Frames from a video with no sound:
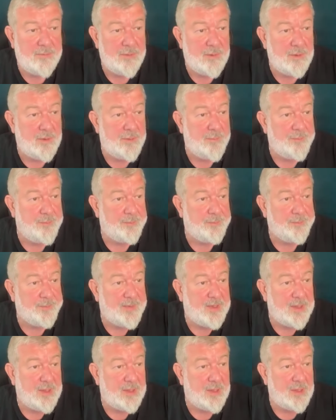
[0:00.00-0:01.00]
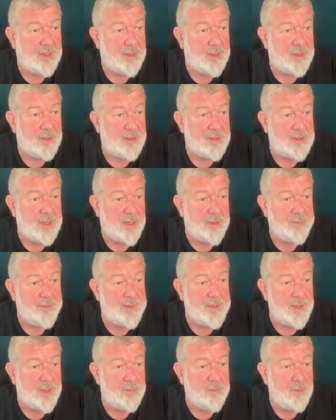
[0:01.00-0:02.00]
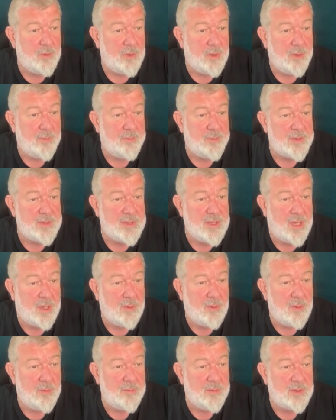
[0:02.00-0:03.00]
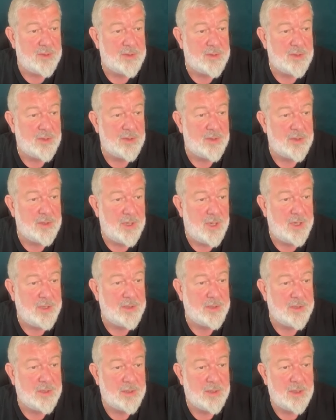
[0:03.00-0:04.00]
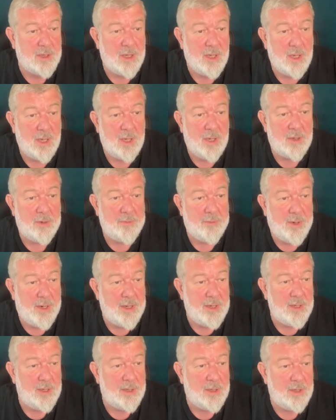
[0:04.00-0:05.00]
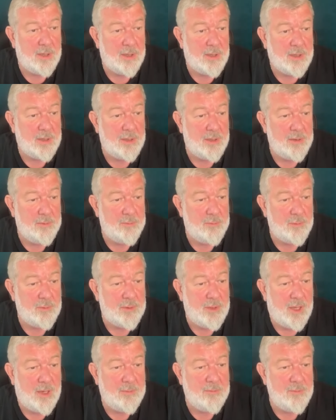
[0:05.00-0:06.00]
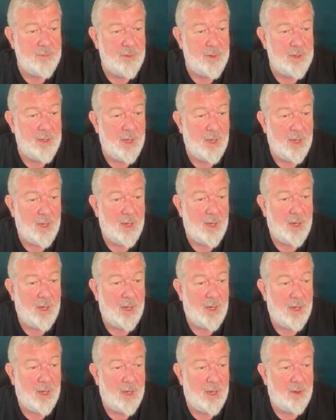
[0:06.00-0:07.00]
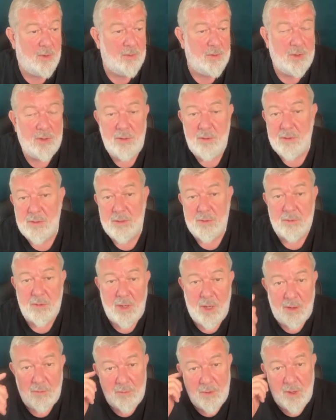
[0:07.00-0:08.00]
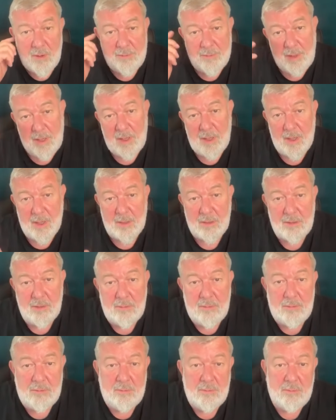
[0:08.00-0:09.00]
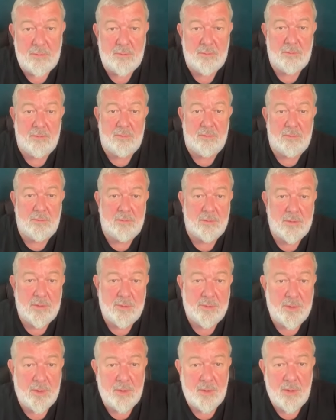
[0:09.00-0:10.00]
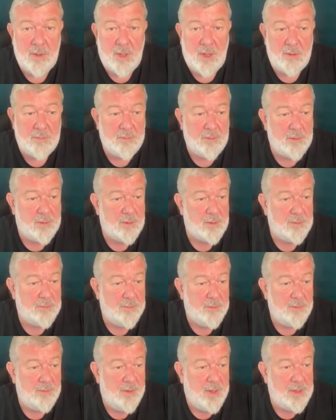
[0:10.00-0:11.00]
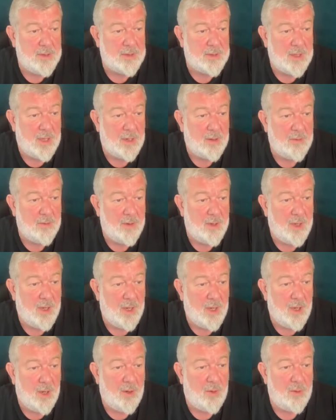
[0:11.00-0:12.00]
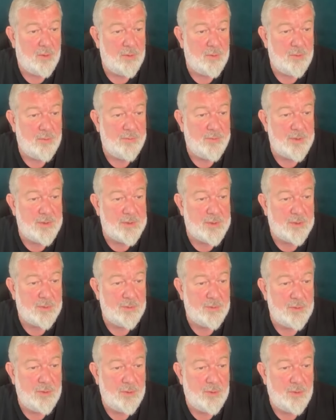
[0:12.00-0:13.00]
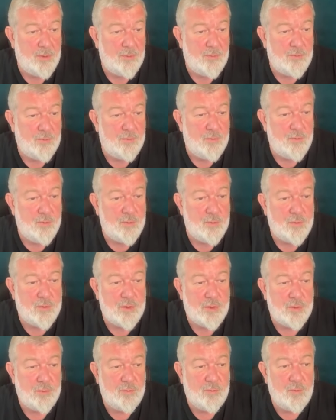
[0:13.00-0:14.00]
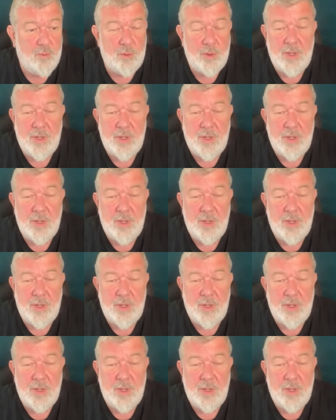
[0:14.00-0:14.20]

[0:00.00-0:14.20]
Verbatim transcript: в Санкт-Петербурге познакомился с женщиной, поехали к нему домой, а у нее слуховой аппарат, ну, уж плохо работает, бывает такое. Он увидел у нее в, уш, в